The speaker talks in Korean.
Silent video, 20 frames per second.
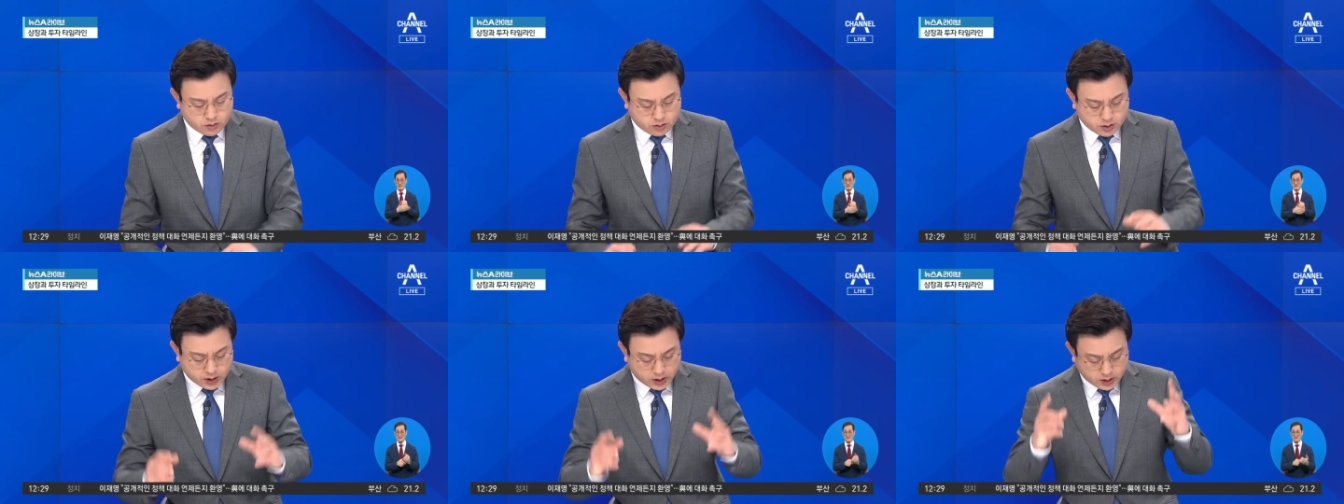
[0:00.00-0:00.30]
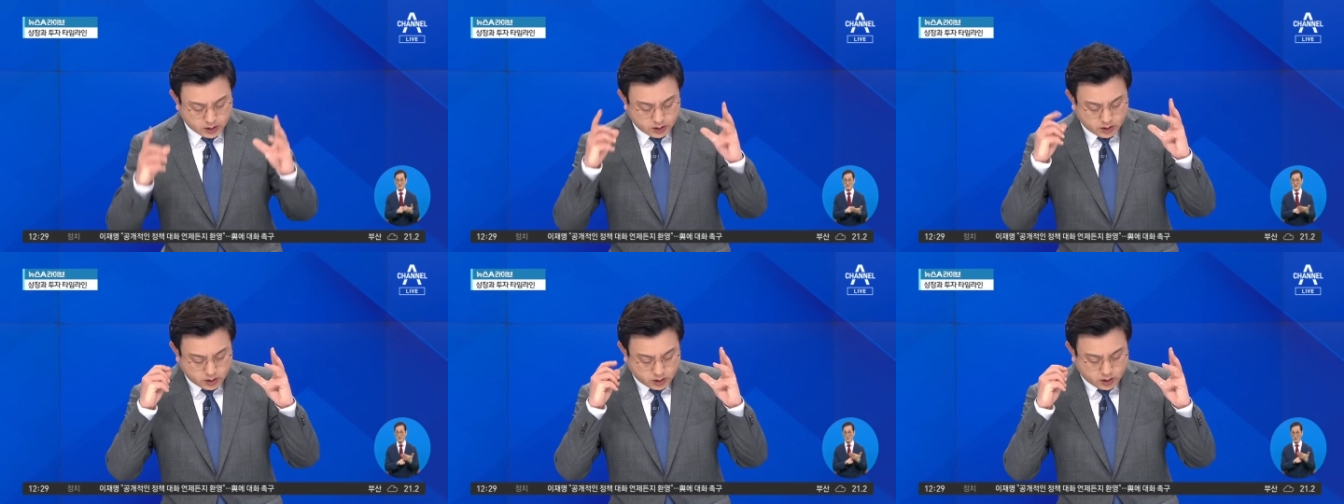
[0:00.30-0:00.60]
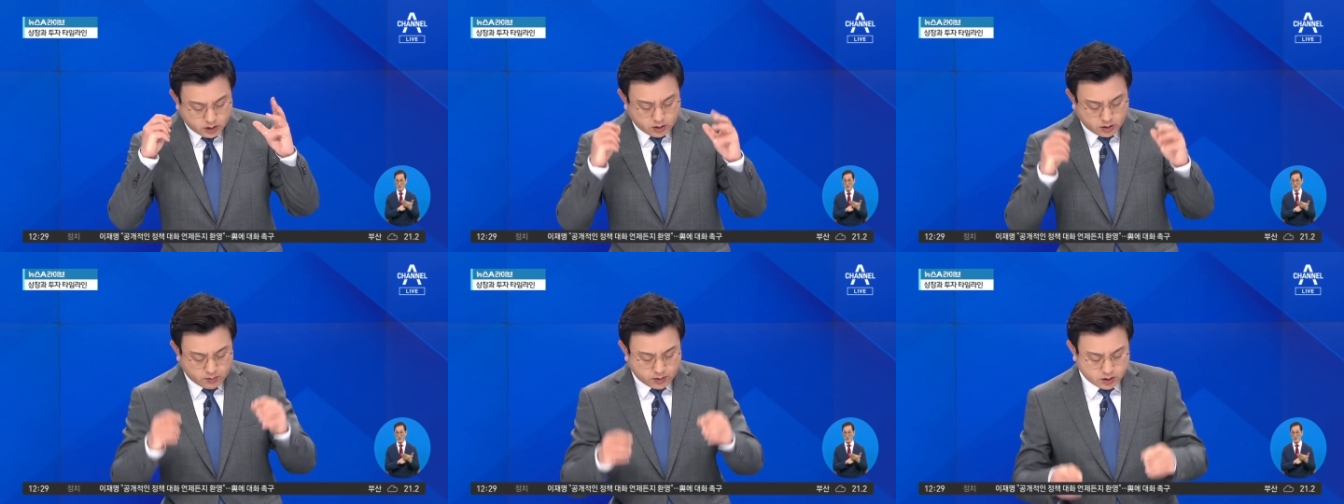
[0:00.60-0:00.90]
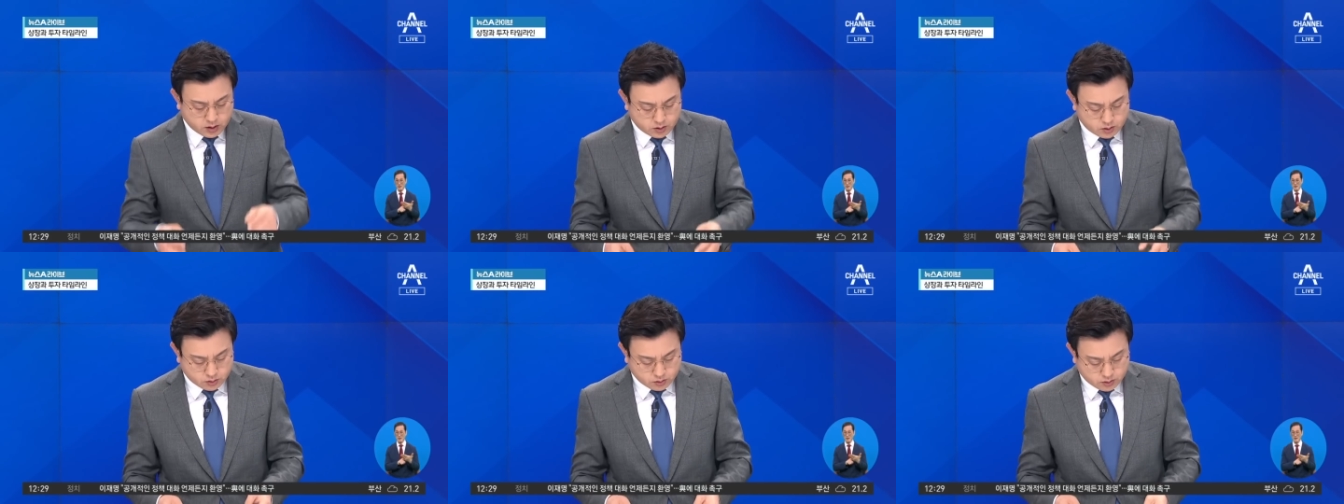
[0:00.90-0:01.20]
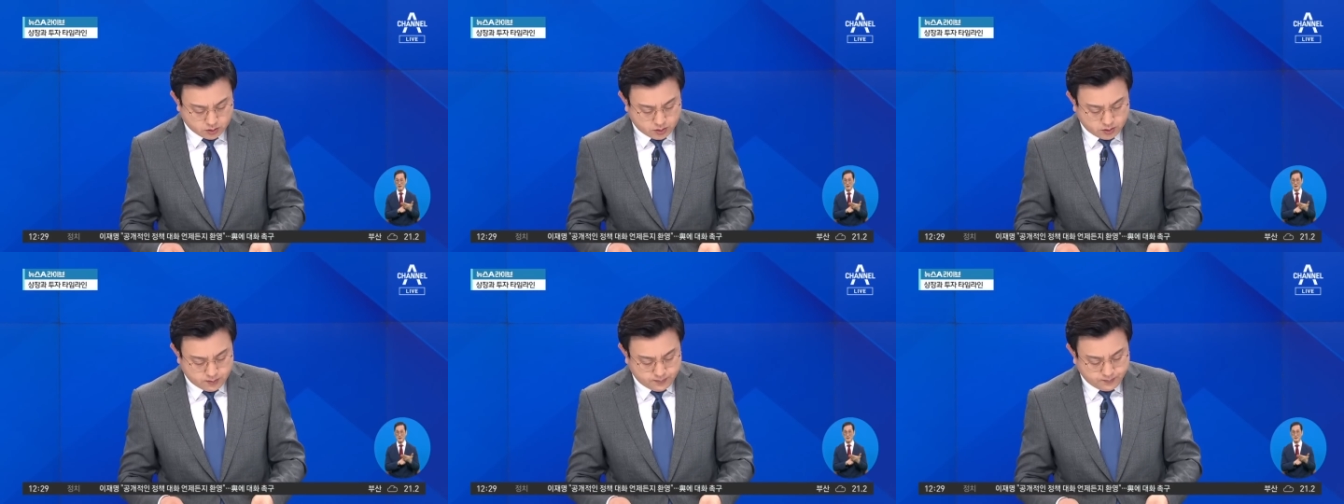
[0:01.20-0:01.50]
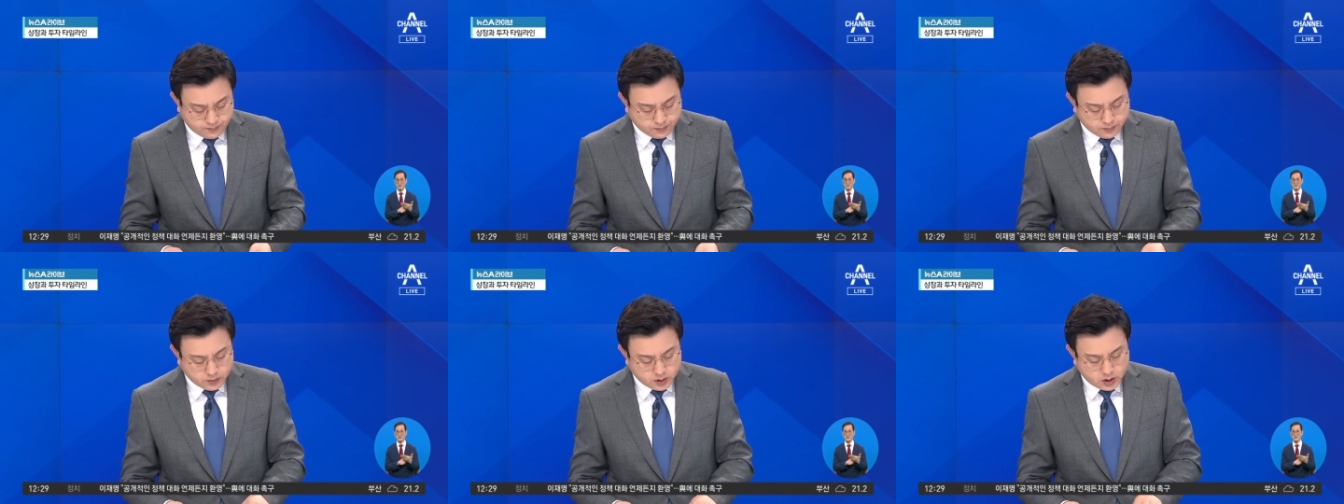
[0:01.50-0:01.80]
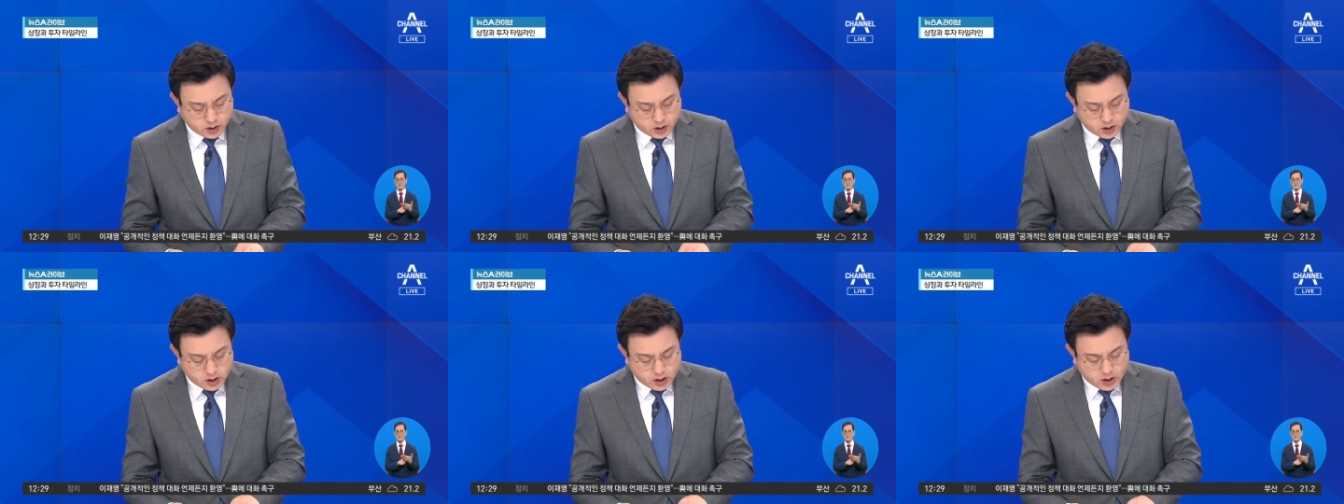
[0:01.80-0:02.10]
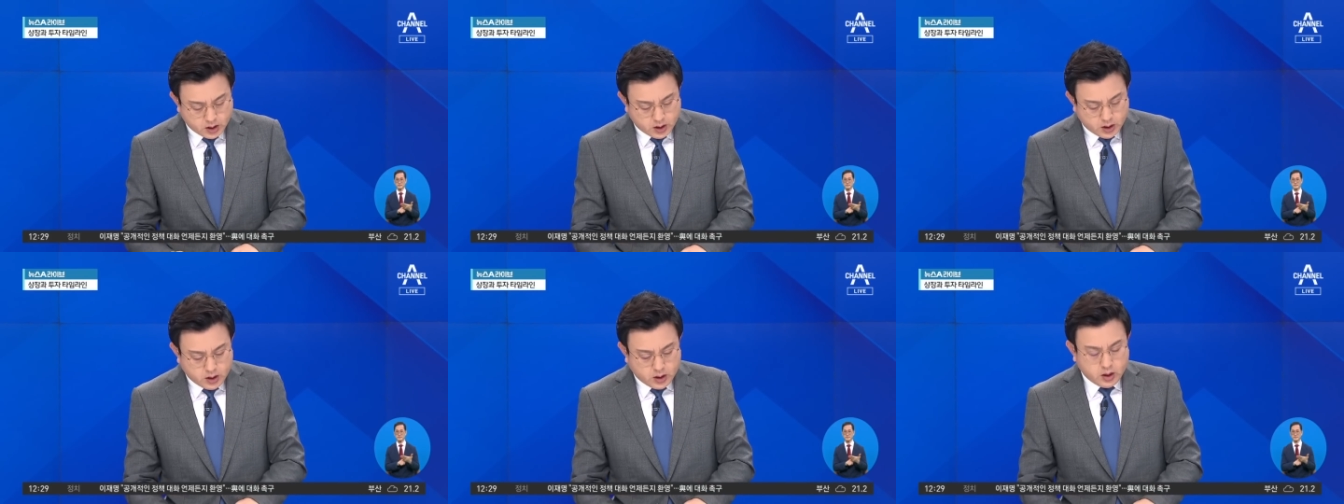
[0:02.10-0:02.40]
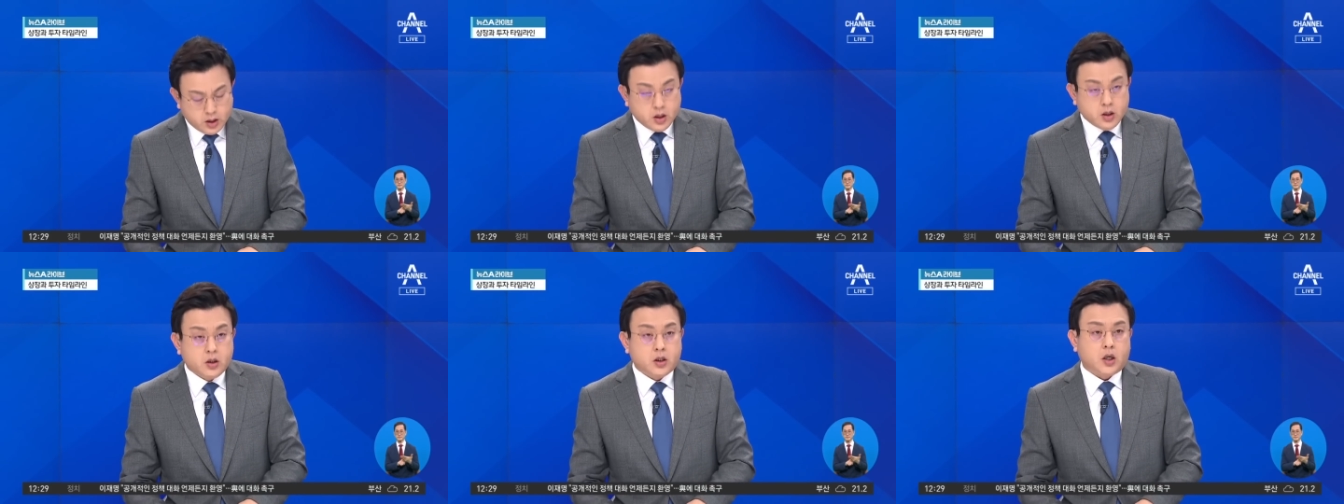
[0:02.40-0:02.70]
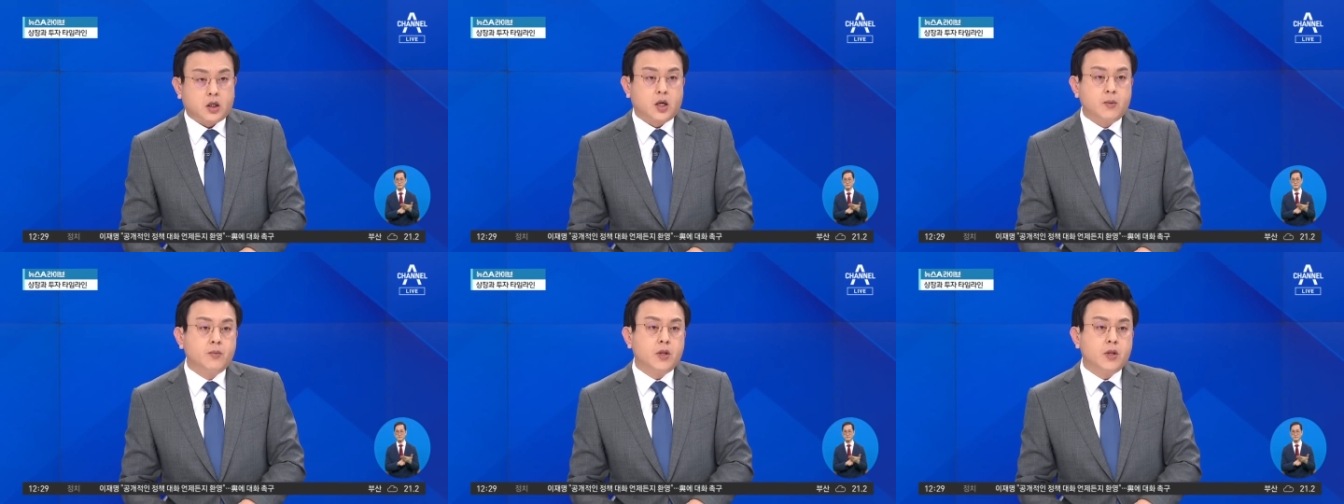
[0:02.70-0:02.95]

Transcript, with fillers: 그 사진 찍힌 거 말이죠. 자,